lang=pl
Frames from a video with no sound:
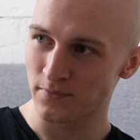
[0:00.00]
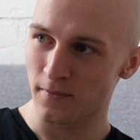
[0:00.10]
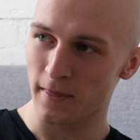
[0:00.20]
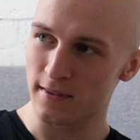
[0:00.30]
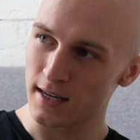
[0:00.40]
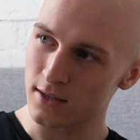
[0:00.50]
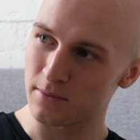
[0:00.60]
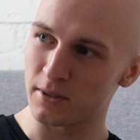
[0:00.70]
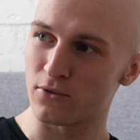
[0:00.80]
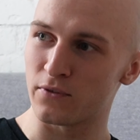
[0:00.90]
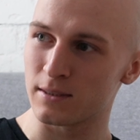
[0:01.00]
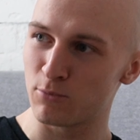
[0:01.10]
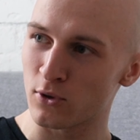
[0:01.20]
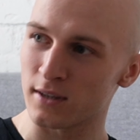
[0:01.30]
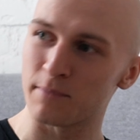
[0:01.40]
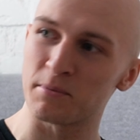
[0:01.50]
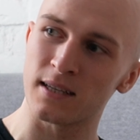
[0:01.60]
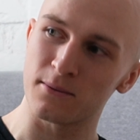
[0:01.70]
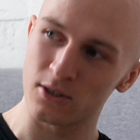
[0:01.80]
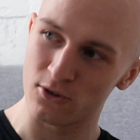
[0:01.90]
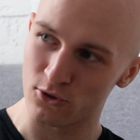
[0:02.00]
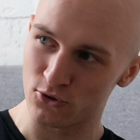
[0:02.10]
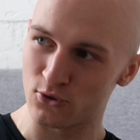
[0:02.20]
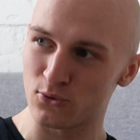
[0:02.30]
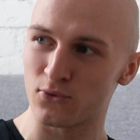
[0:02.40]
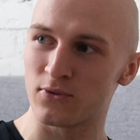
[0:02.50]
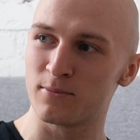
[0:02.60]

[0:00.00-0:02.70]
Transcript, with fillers: Mhm. Znalazłem jego Facebooka, napisałem do jego rodziców,